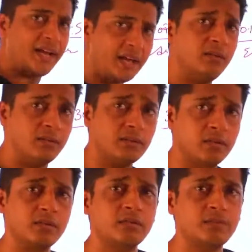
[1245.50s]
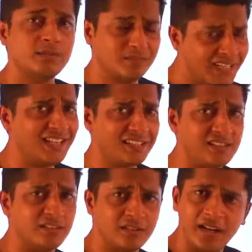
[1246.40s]
ना यस
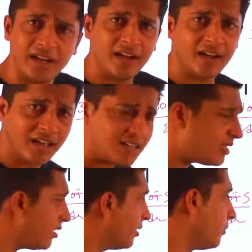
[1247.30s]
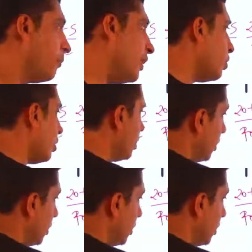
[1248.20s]
आया आया सर बिल्कुल